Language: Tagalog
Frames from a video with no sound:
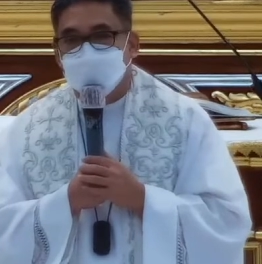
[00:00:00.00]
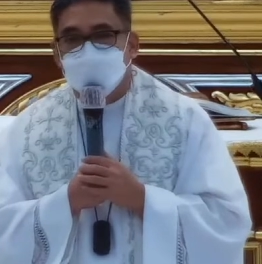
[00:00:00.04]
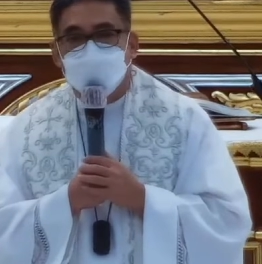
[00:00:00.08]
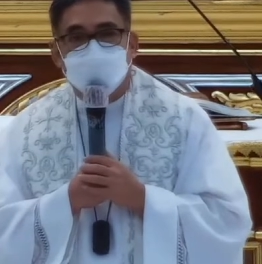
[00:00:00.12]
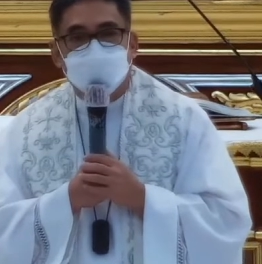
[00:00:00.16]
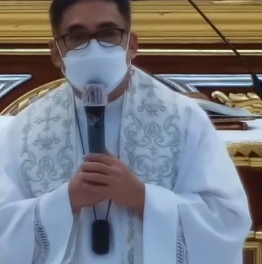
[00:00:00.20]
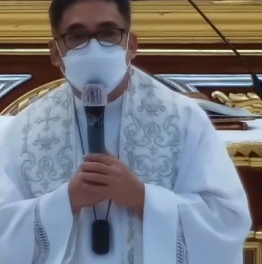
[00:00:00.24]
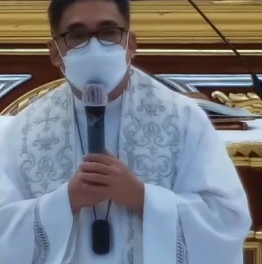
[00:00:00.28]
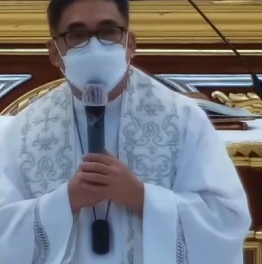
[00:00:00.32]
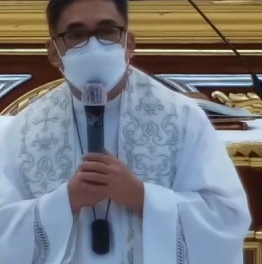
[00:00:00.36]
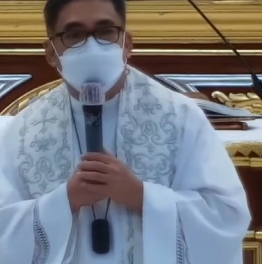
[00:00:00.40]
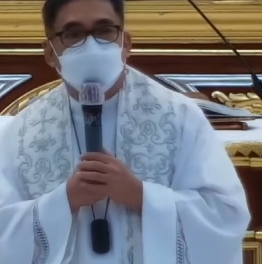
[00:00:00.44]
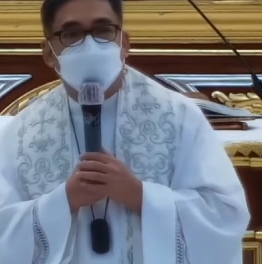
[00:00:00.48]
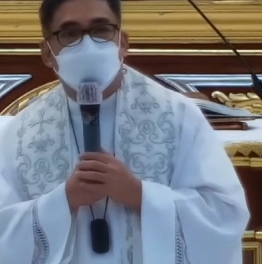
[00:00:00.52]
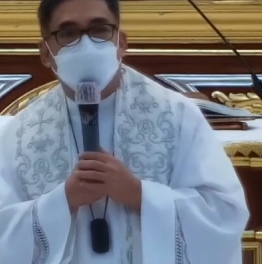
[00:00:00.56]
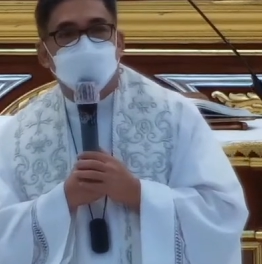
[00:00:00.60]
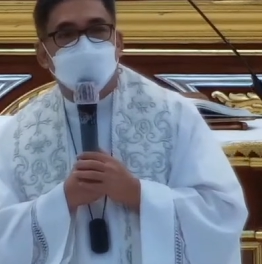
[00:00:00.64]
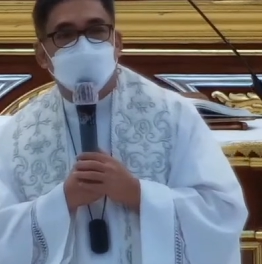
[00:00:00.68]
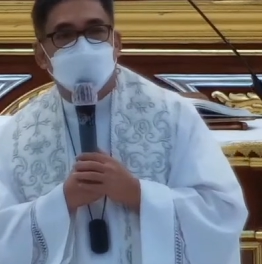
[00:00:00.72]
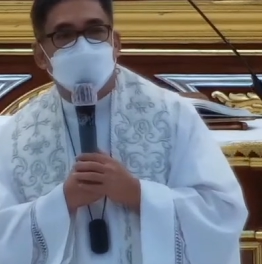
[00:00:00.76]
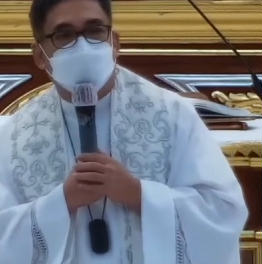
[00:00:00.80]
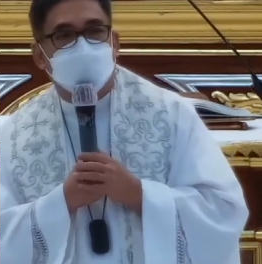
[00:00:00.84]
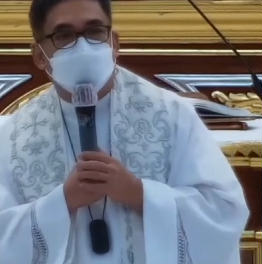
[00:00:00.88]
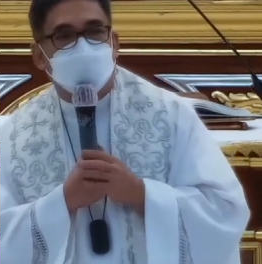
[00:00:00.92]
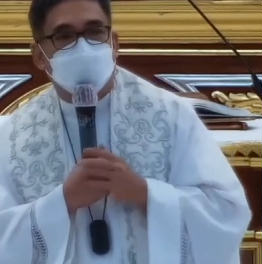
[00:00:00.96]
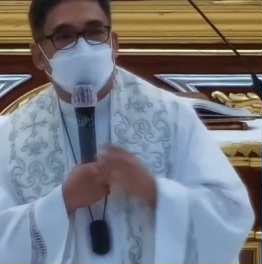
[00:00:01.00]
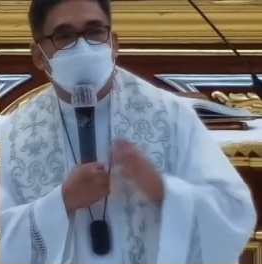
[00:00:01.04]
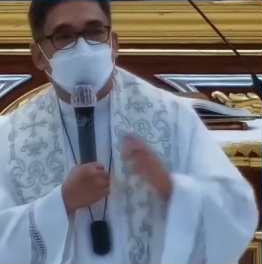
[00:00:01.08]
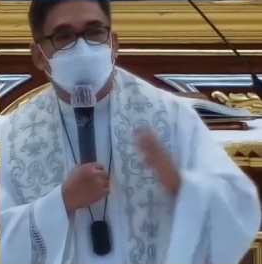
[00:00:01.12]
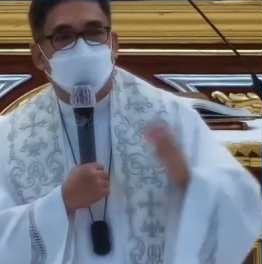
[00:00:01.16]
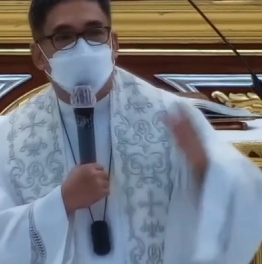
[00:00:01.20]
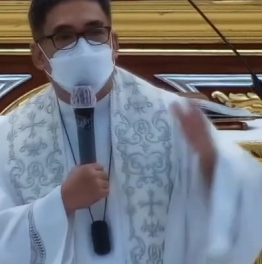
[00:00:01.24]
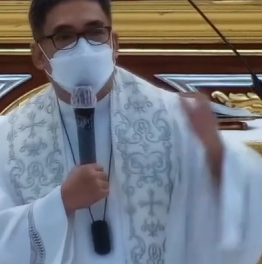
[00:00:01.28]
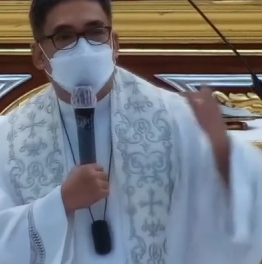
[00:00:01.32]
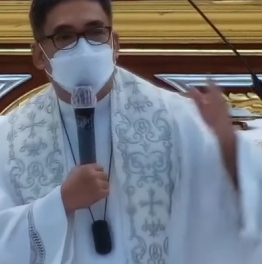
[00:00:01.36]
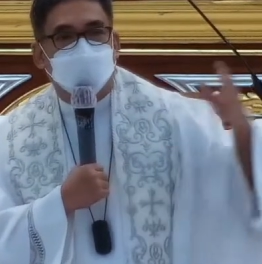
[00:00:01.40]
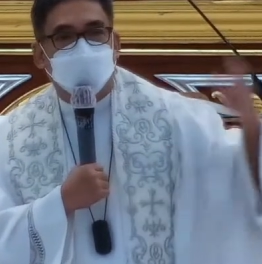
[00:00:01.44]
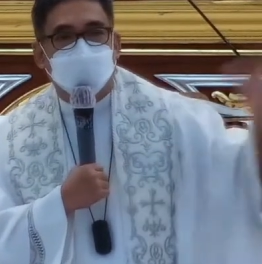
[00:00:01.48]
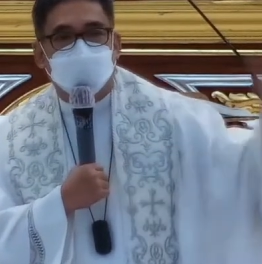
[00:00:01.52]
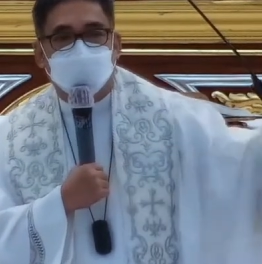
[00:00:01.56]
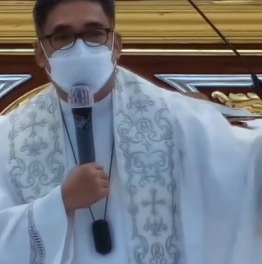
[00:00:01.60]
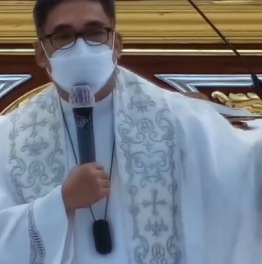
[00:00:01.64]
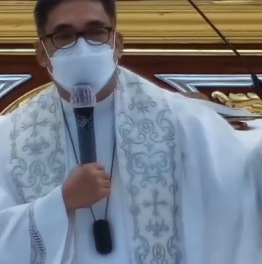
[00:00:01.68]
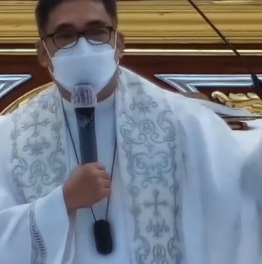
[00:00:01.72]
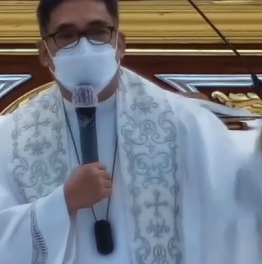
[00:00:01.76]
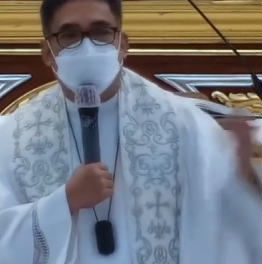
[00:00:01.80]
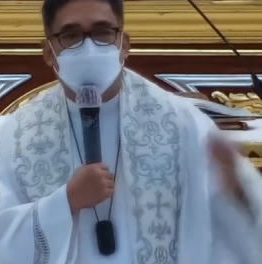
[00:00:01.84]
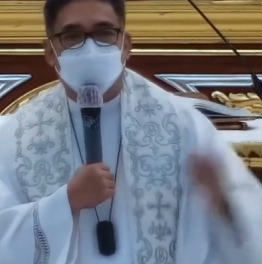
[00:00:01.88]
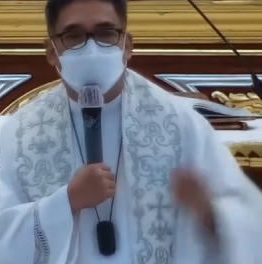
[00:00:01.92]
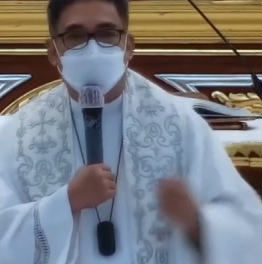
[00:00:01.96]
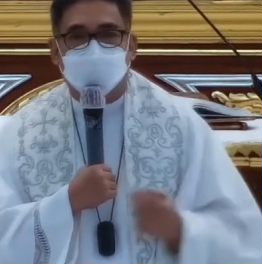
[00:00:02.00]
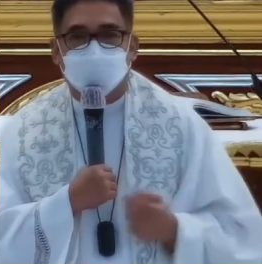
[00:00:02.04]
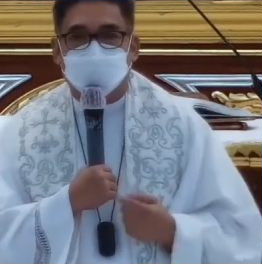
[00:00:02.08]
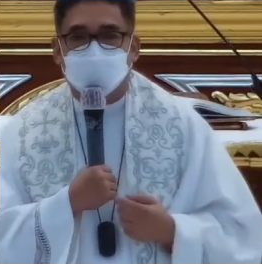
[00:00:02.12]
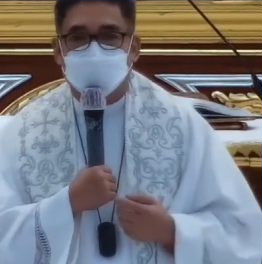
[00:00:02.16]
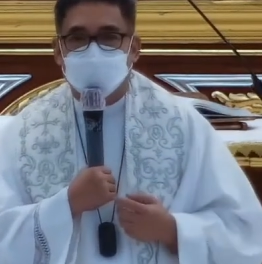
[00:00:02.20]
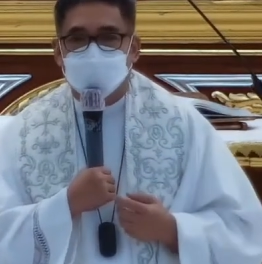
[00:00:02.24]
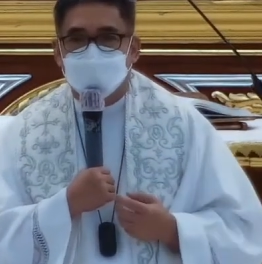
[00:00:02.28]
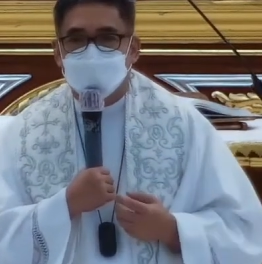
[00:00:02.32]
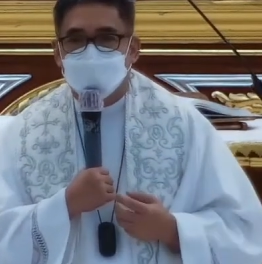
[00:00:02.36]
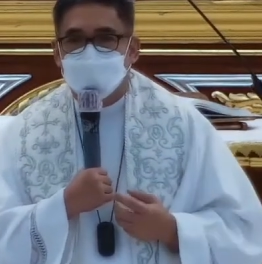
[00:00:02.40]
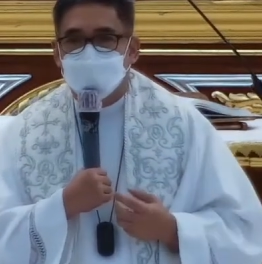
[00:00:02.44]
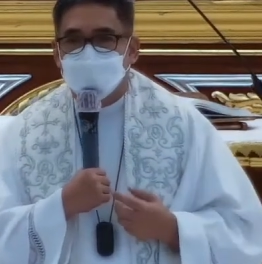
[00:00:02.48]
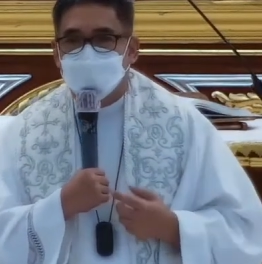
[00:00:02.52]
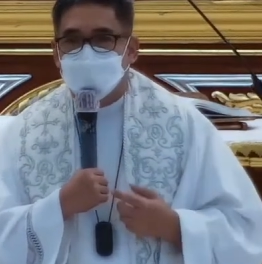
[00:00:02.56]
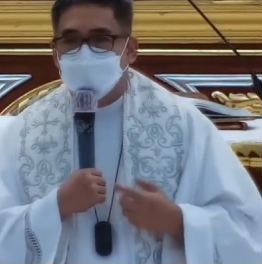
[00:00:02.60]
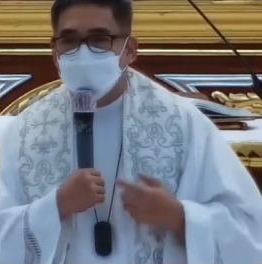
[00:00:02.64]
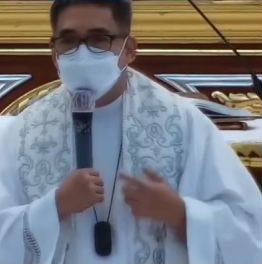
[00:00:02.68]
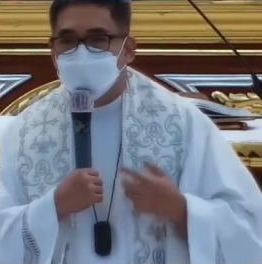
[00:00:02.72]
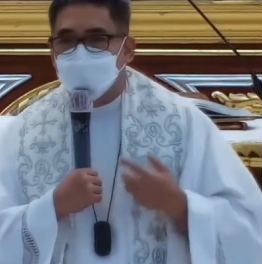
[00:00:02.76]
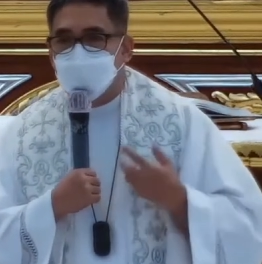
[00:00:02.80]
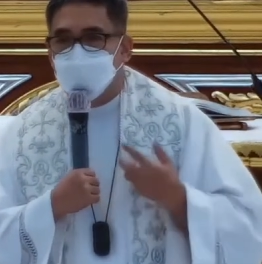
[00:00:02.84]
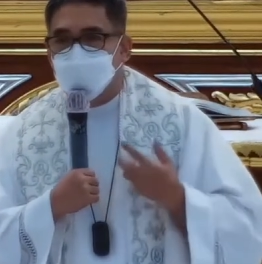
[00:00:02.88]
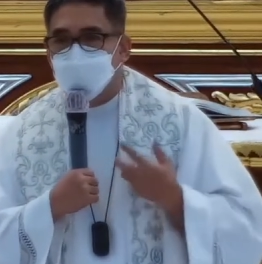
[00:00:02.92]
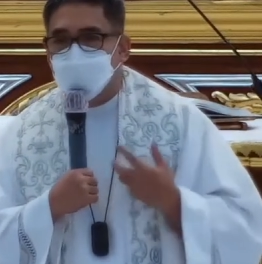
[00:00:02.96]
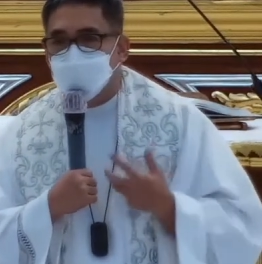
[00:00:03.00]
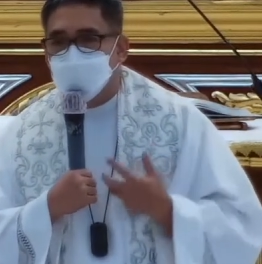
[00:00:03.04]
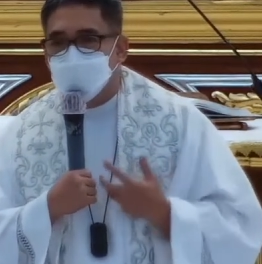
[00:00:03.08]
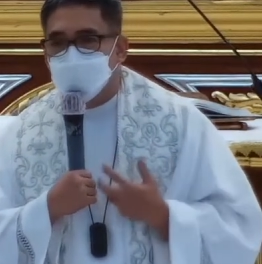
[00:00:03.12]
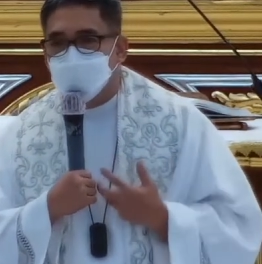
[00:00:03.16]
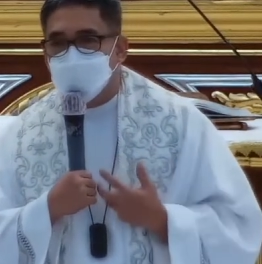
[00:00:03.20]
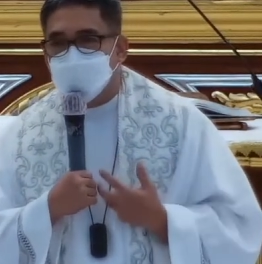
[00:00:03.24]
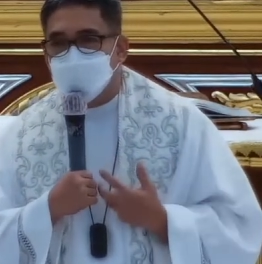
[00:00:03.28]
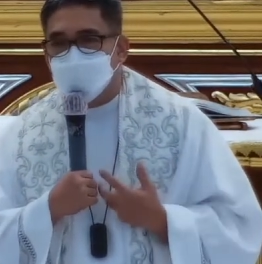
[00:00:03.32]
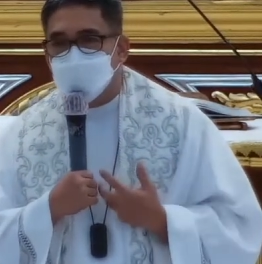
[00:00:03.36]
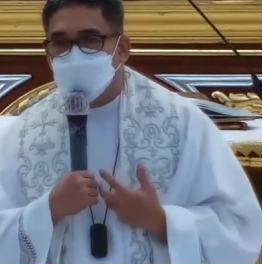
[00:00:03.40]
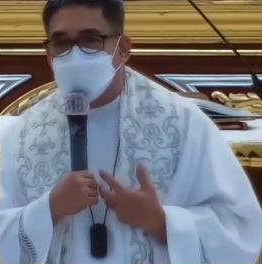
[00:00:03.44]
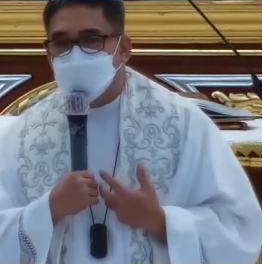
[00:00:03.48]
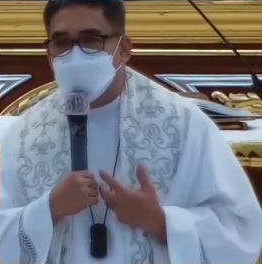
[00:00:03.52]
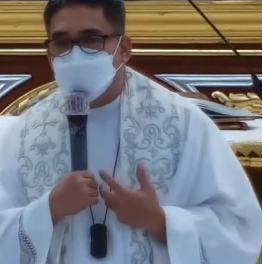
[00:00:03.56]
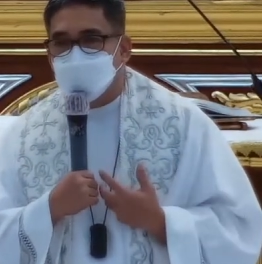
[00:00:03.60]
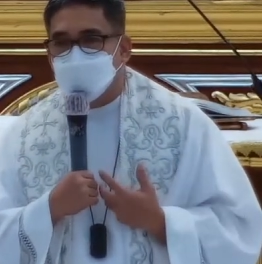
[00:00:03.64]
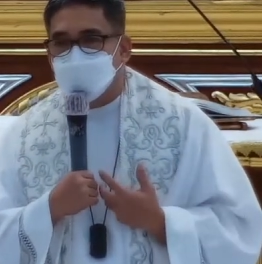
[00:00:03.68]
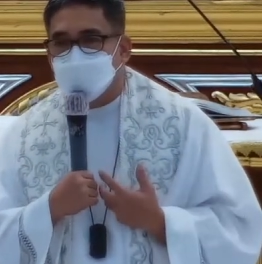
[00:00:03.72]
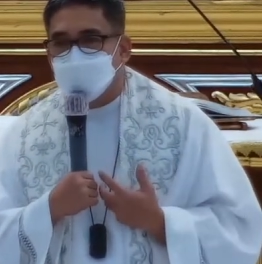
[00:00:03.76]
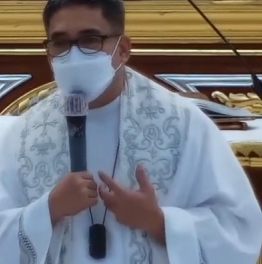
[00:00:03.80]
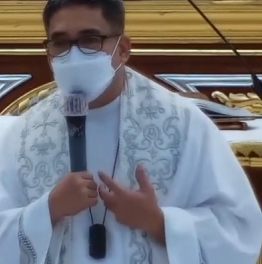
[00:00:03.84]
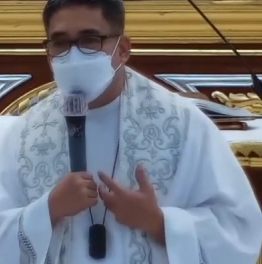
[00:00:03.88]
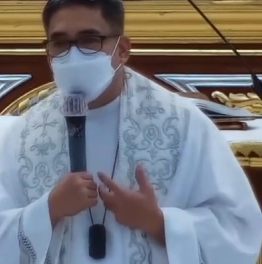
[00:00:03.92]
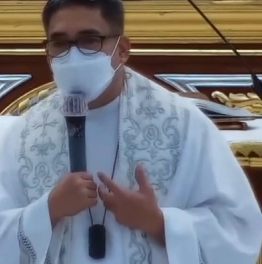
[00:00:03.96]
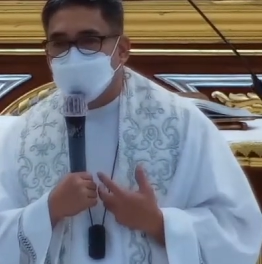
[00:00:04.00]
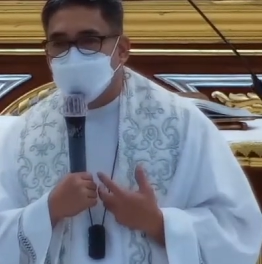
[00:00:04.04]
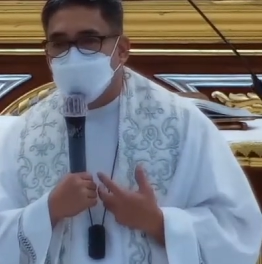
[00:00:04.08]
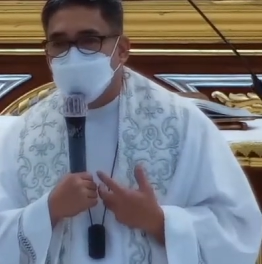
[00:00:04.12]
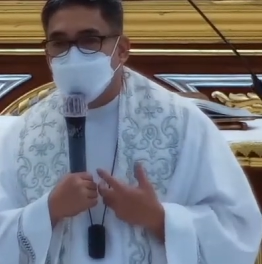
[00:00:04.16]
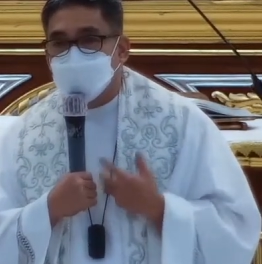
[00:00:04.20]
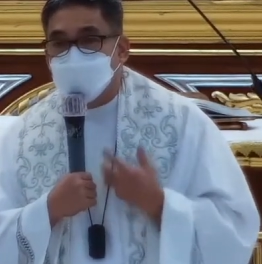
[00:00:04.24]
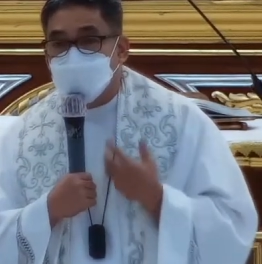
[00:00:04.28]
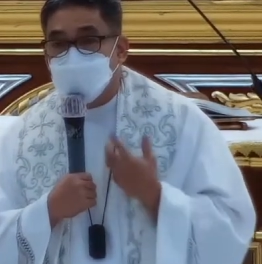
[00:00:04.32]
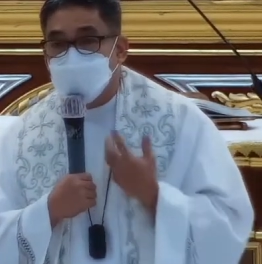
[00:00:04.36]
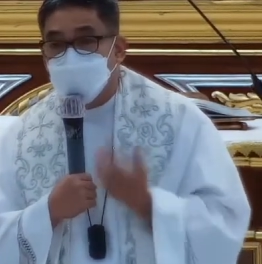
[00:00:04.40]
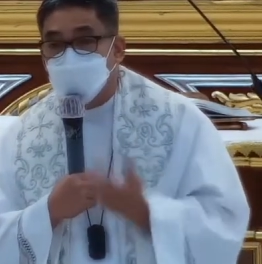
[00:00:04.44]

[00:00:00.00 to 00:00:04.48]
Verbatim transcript: man may lunos kaya tangobrang yan nagagawon melunos ko king panahon